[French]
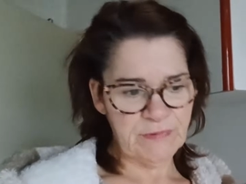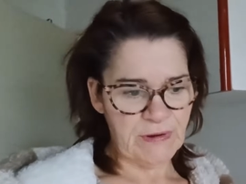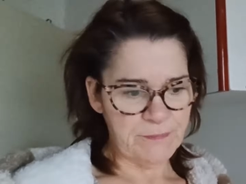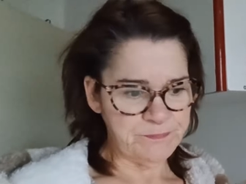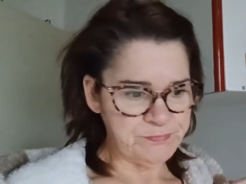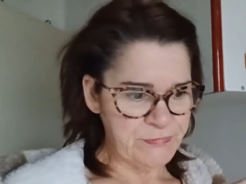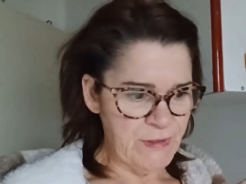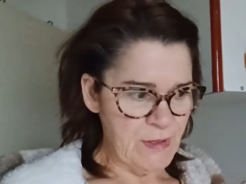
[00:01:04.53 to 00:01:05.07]
Voilà.
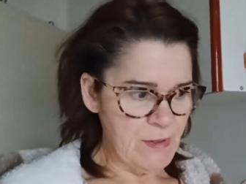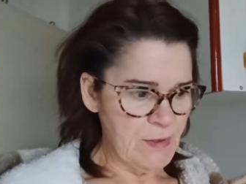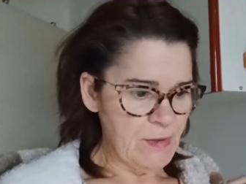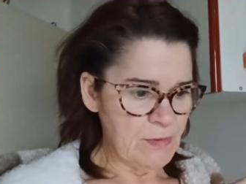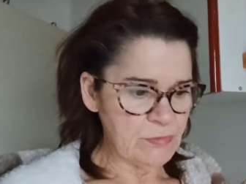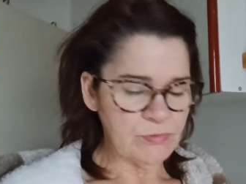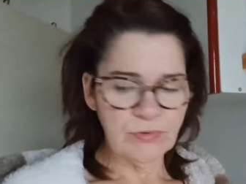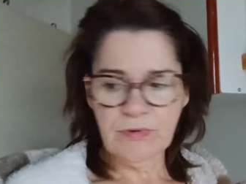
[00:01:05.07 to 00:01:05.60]

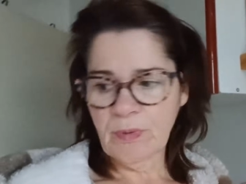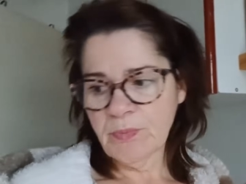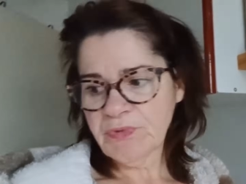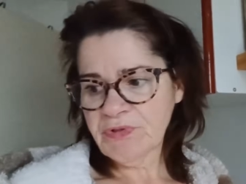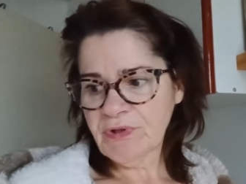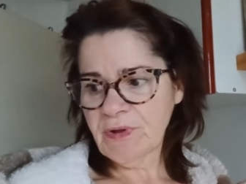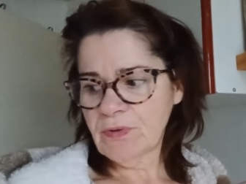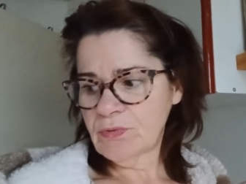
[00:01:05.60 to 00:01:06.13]
Donc, comme
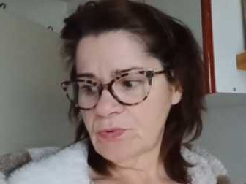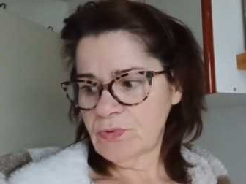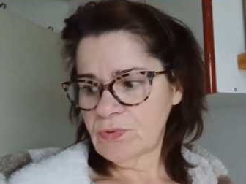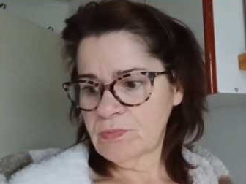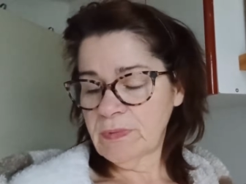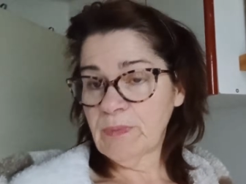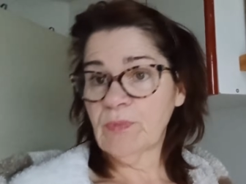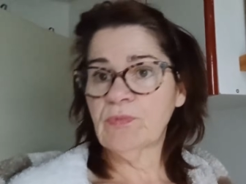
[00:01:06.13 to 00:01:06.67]
ça,
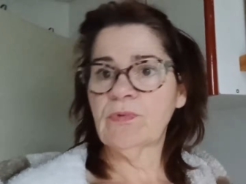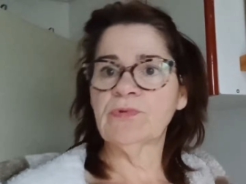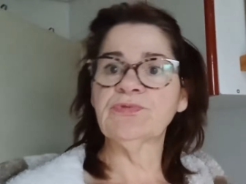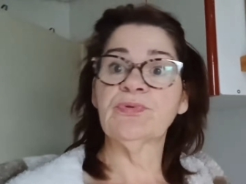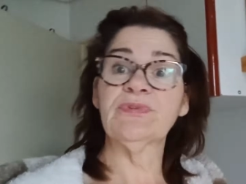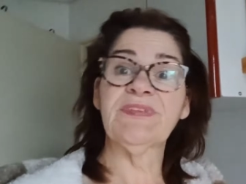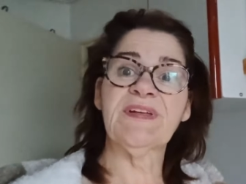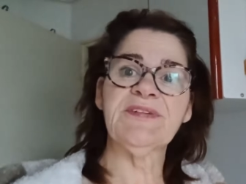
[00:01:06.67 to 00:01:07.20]
mais bon,
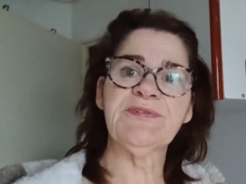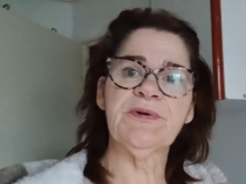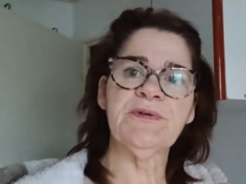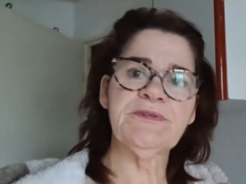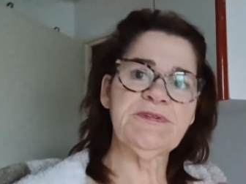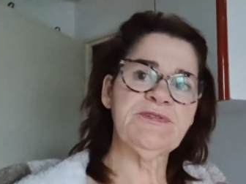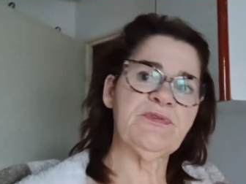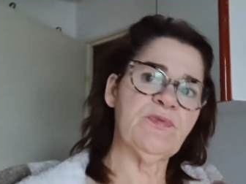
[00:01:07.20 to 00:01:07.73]
entre
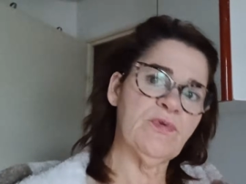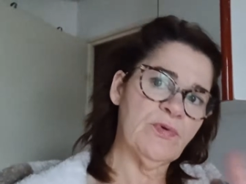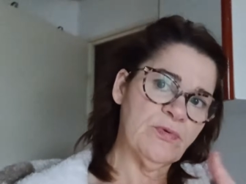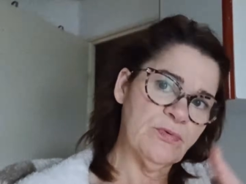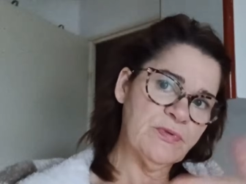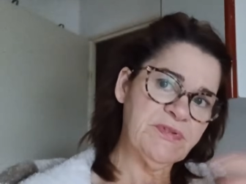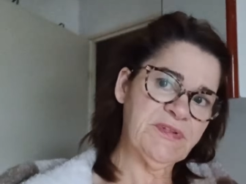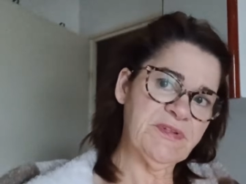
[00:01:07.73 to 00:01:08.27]
13h et
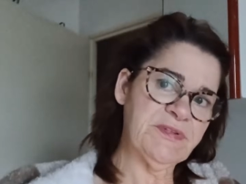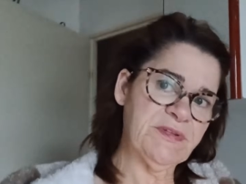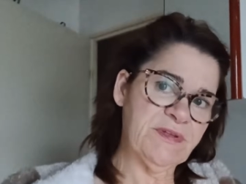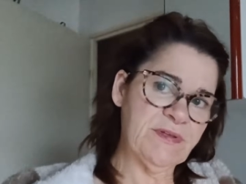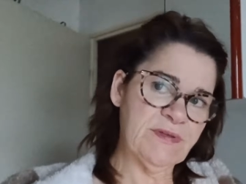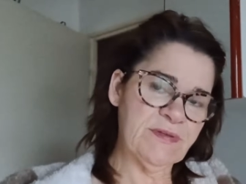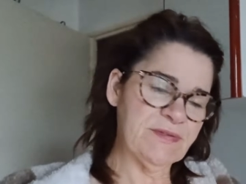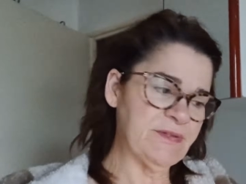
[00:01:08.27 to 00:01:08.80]
19h,
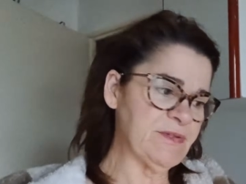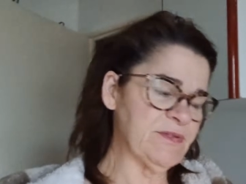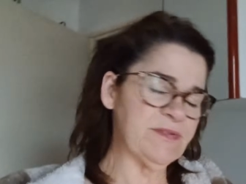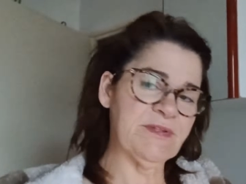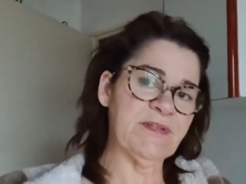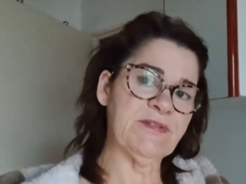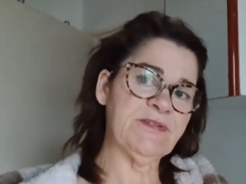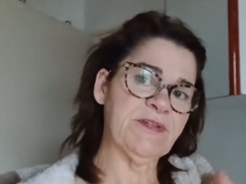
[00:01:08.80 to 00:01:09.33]

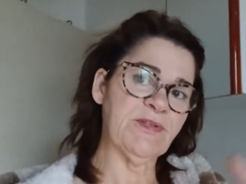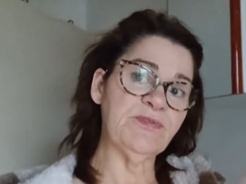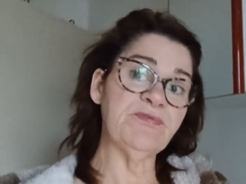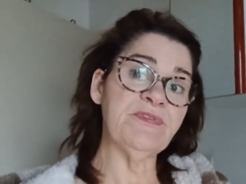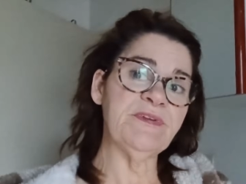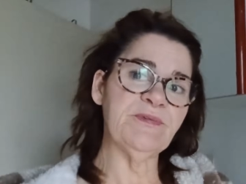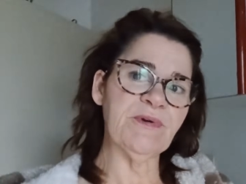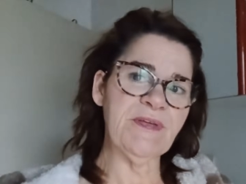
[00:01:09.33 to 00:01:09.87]
c'est une
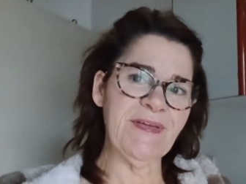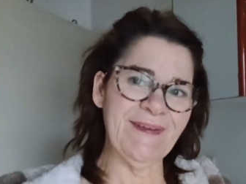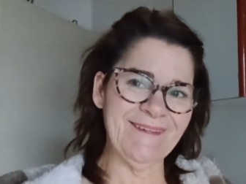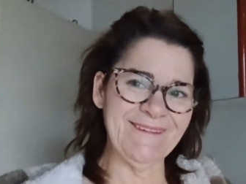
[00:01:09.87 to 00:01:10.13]
vie, oui.